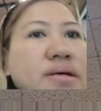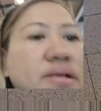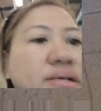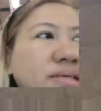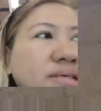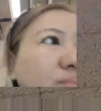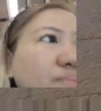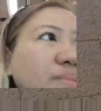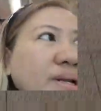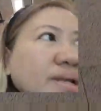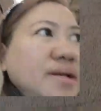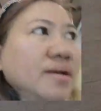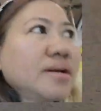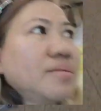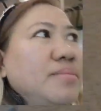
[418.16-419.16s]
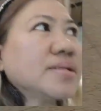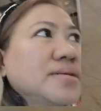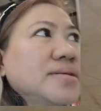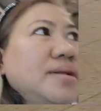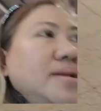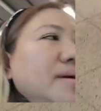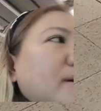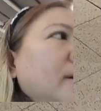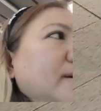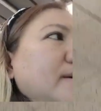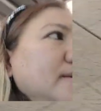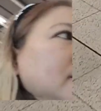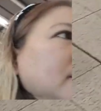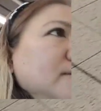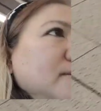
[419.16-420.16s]
sige pa rin ang labas nila
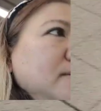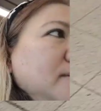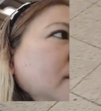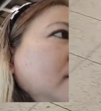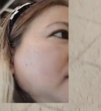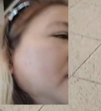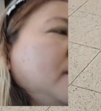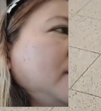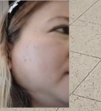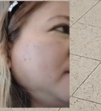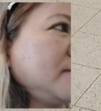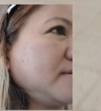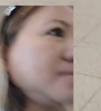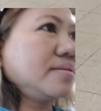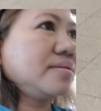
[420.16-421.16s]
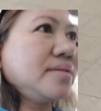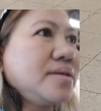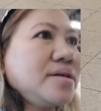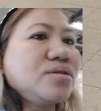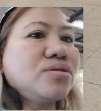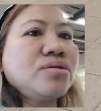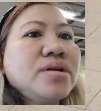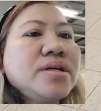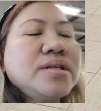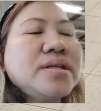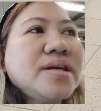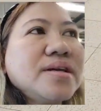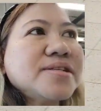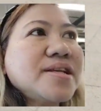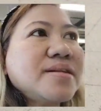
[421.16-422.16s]
guys dito. Hindi yan sila